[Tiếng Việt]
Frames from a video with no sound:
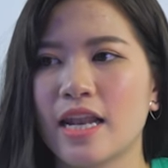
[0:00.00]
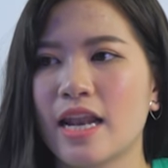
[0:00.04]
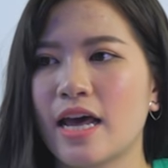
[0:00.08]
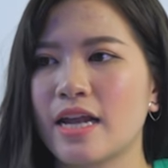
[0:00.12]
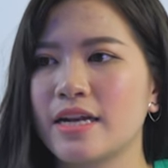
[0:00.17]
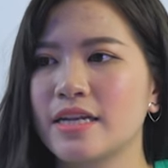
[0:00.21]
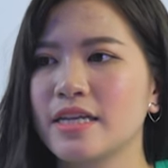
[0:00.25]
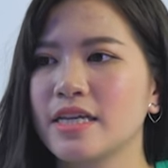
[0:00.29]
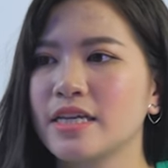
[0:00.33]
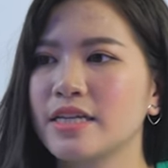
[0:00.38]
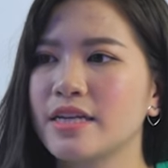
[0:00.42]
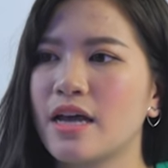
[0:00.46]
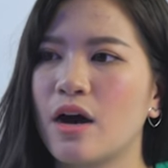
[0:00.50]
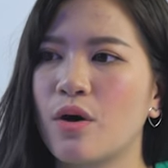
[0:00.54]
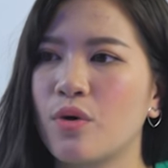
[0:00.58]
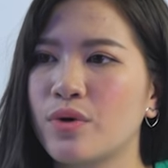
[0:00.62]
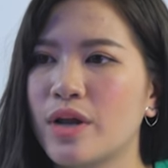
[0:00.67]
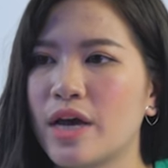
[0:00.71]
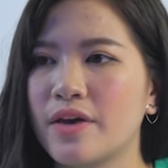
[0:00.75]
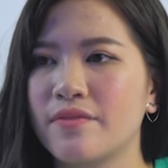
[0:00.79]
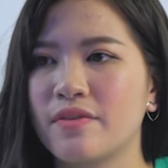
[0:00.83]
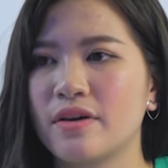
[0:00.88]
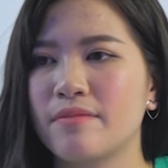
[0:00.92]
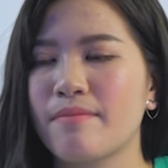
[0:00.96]
hay là đi
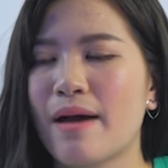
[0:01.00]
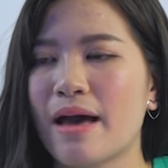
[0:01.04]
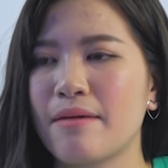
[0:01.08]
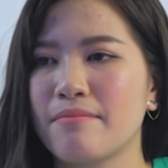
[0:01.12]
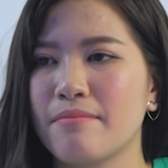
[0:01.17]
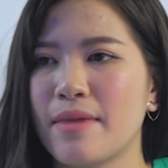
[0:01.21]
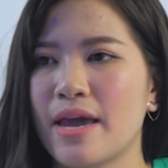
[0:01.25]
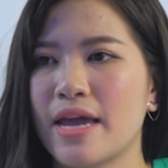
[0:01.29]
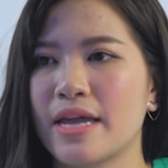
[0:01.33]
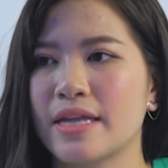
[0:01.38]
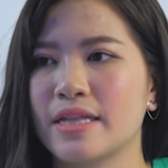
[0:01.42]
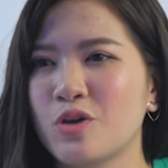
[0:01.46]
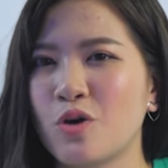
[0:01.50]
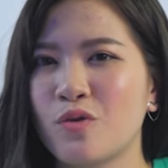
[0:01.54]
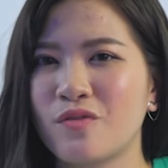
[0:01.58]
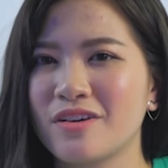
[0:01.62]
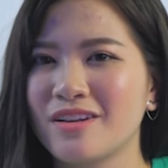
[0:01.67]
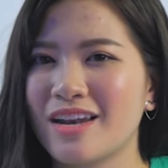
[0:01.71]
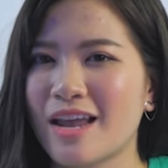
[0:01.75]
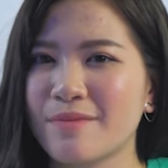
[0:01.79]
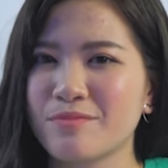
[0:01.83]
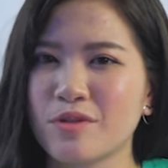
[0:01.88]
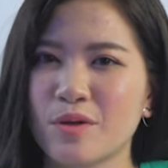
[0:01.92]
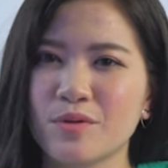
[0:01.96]
đâu đấy với bạn bè, đối
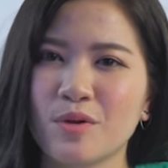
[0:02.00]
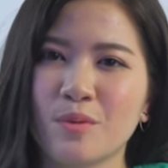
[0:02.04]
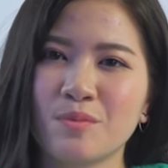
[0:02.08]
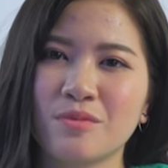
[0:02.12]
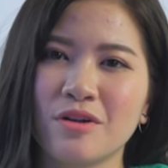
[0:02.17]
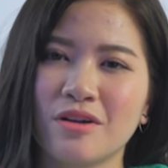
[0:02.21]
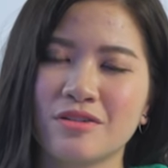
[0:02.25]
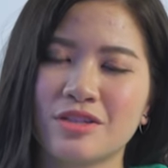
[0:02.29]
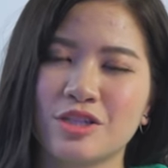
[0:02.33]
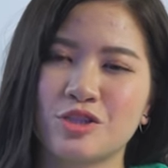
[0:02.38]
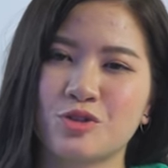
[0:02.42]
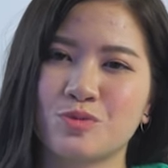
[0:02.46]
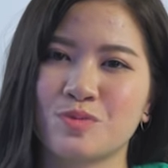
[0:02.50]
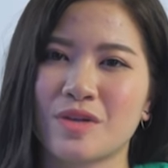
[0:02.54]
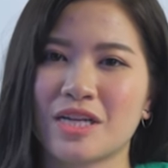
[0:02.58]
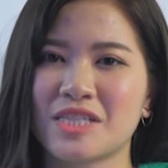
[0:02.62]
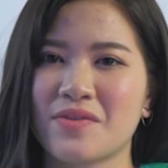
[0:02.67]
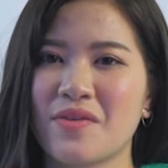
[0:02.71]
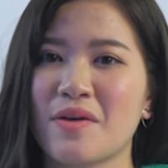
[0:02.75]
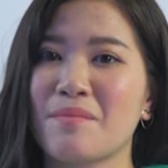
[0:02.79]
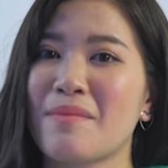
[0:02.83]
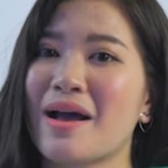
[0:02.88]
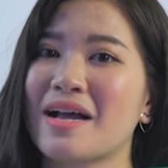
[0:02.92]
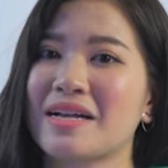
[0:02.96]
với laptop thông thường thì chúng ta
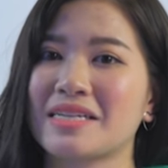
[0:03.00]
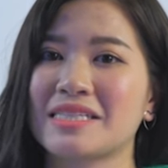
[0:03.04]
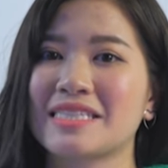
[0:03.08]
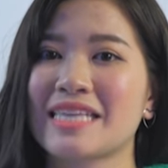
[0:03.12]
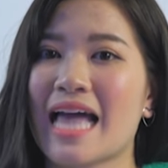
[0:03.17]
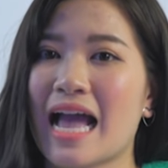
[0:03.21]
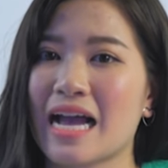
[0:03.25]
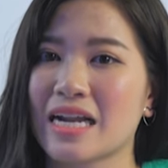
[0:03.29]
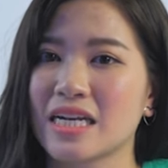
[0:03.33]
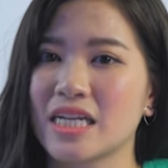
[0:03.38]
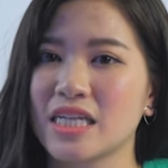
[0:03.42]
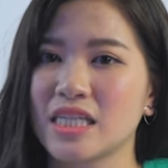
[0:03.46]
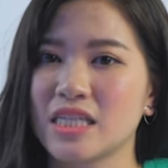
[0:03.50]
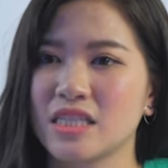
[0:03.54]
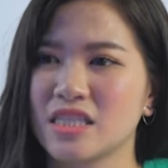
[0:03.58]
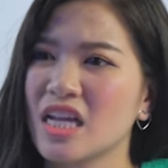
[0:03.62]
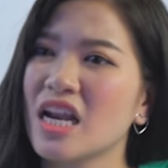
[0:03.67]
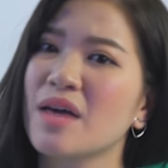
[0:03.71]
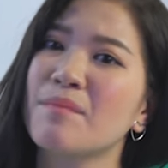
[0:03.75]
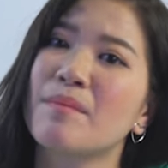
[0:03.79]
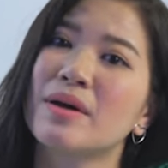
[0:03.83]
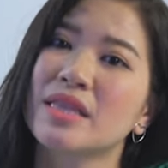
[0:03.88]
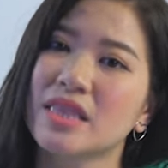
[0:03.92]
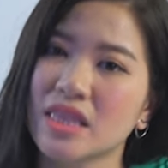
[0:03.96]
sẽ phải mang sạc đi thì
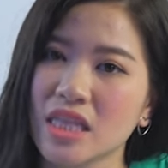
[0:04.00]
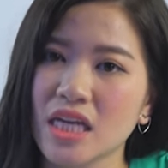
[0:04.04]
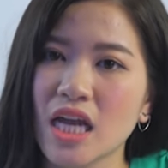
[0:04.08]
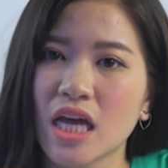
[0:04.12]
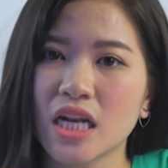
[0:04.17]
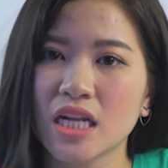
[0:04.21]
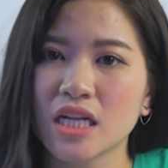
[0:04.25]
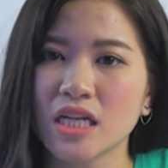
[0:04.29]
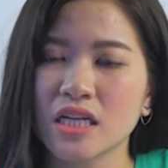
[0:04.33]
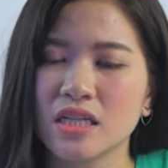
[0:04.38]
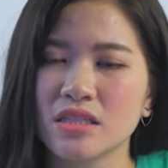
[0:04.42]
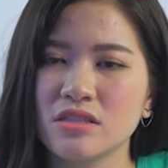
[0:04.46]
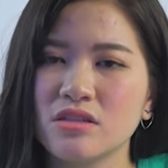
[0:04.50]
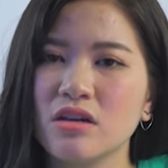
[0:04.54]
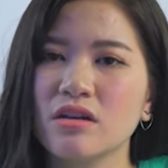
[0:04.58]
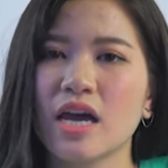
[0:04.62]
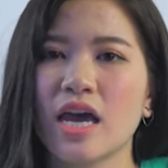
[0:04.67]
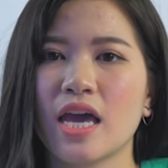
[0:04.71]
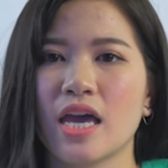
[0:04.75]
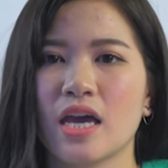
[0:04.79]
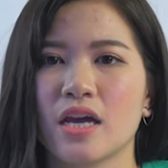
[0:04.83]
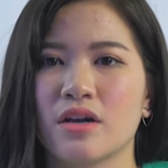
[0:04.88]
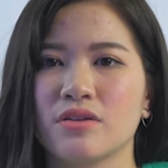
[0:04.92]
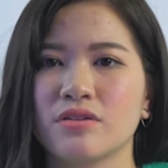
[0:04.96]
rất là bất tiện. Chưa
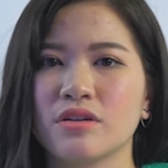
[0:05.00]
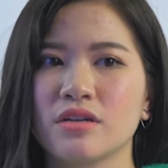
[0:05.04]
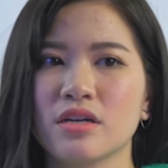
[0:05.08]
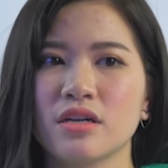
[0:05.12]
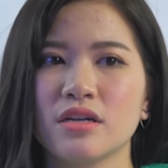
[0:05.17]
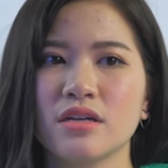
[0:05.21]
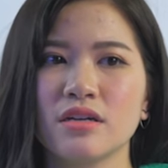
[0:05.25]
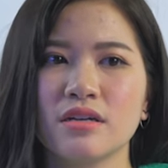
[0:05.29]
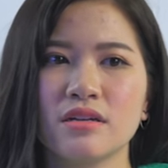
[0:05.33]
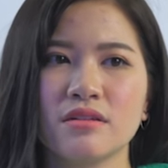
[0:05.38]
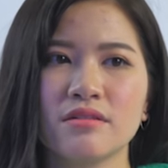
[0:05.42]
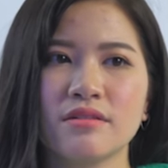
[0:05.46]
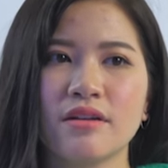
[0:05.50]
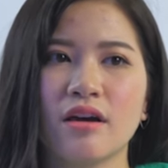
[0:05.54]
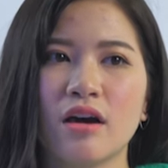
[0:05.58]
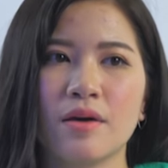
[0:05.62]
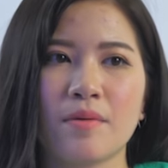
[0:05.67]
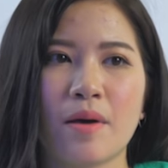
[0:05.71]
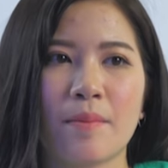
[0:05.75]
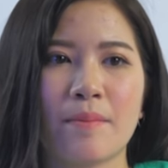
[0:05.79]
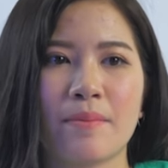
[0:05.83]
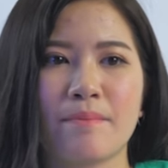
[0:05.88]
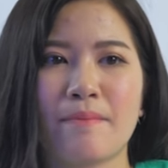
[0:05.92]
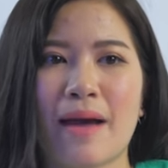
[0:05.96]
kể những cái
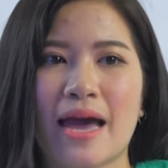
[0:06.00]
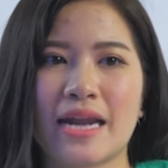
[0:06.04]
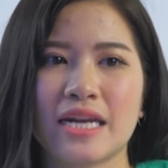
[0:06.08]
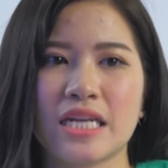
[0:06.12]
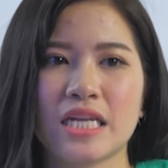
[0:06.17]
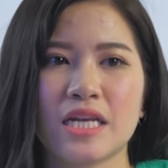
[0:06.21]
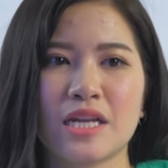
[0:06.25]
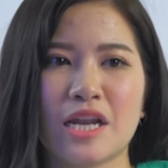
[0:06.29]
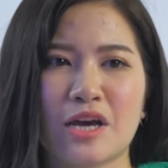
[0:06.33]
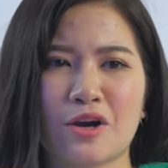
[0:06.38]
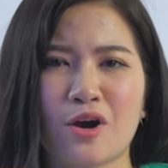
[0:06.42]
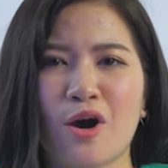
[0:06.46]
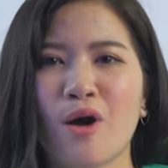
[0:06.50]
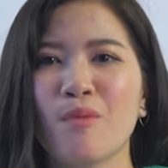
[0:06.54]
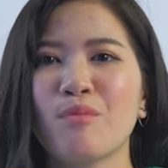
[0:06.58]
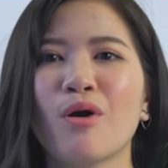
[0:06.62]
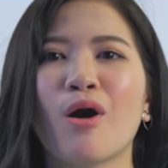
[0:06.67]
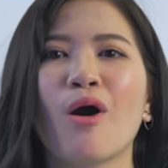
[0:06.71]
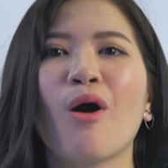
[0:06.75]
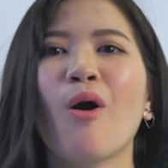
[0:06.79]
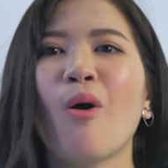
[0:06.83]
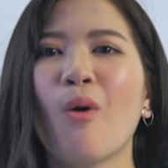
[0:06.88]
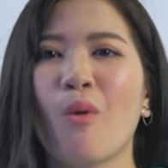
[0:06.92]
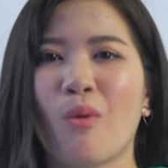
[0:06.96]
nơi mà bạn đi lại không
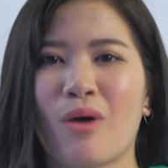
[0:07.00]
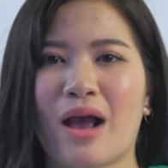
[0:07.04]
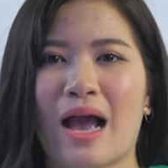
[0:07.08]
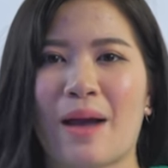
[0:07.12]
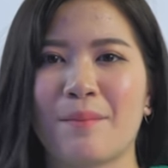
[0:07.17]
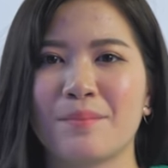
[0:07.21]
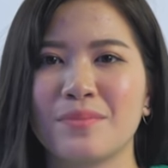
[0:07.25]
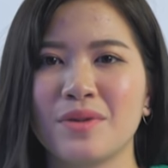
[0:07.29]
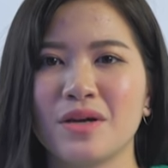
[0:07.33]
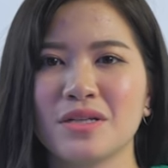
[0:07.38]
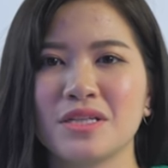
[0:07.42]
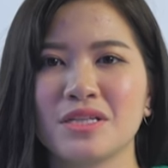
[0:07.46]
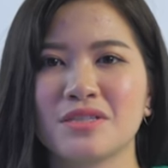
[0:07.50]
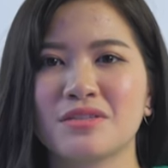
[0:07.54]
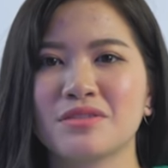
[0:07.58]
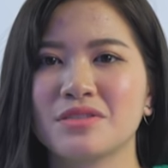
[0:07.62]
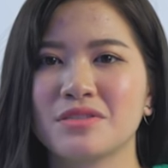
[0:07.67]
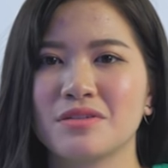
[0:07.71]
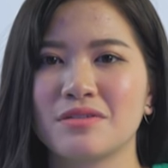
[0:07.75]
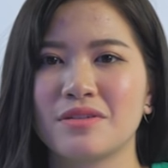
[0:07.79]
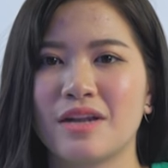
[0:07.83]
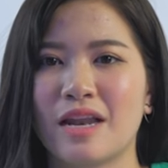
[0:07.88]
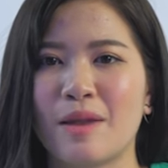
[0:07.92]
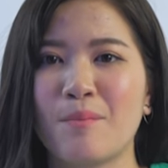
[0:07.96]
có ổ cắm nữa thì thực
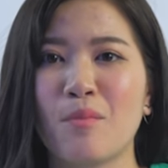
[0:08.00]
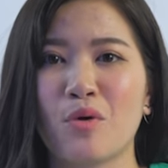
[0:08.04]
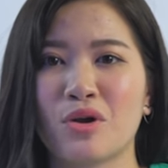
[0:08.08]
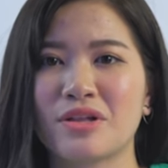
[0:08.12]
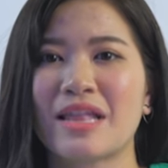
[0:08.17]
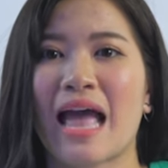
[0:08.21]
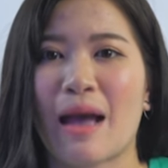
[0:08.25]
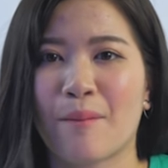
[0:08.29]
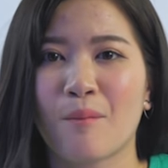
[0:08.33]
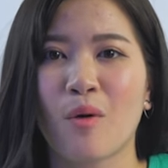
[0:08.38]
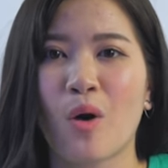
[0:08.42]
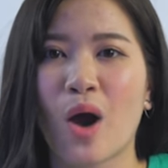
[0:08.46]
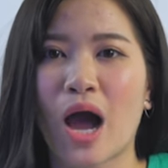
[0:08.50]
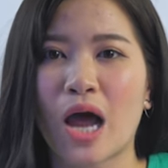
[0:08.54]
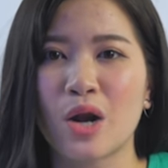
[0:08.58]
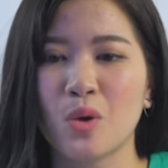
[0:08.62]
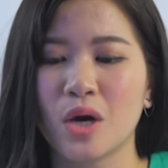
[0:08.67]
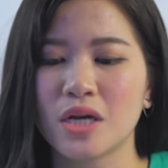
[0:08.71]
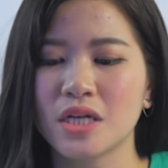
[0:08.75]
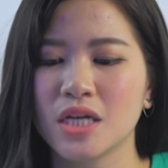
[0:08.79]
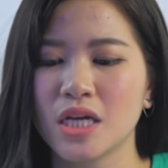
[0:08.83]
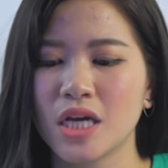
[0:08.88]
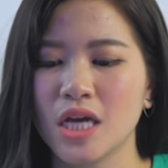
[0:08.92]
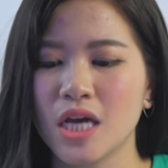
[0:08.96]
sự đấy là một cái thảm họa
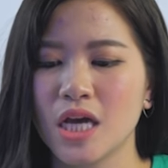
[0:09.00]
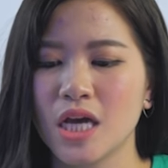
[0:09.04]
luôn.